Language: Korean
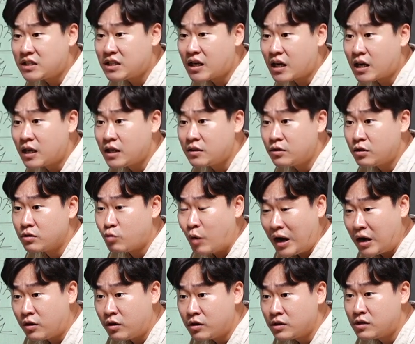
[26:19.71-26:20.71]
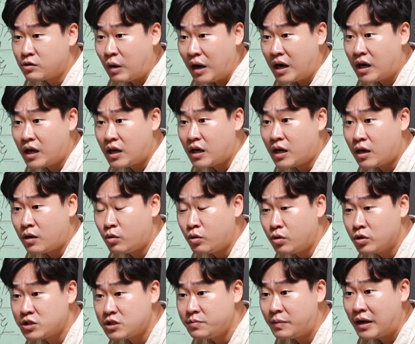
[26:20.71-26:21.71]
시작했던, 왕권을
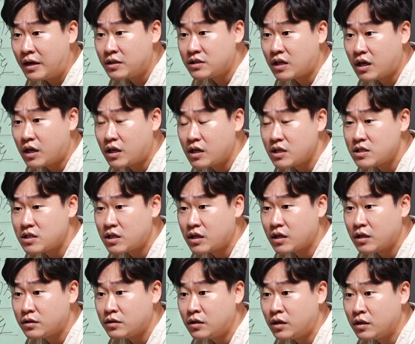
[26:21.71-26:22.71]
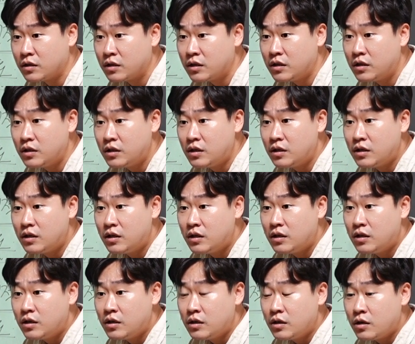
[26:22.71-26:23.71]
강화하고 지방을 장악하기 시작했던
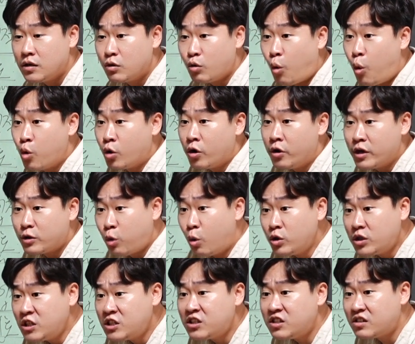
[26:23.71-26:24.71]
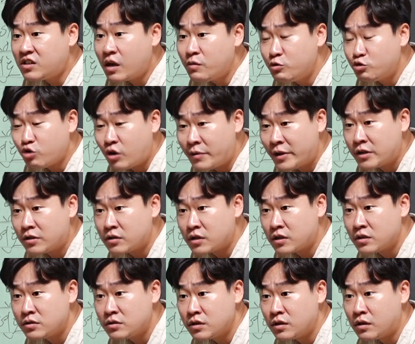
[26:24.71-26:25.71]
고려의 통치 시스템을 누가 만들었다
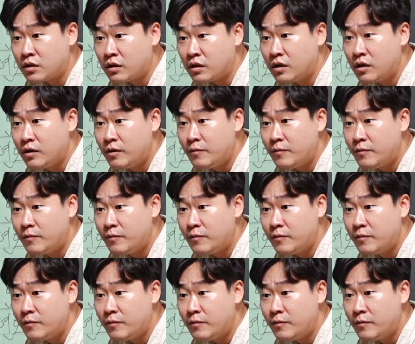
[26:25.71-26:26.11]
그랬어요?